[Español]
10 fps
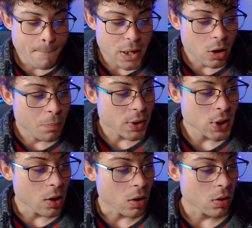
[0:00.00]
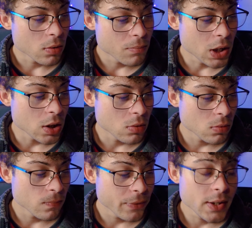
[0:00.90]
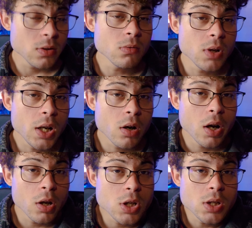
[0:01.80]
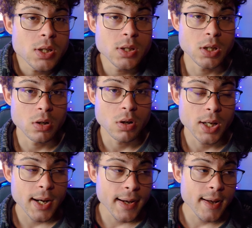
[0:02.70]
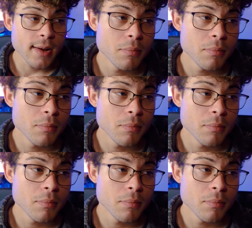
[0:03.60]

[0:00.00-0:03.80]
Pero el procesador, miren, es un Helio G85 y acá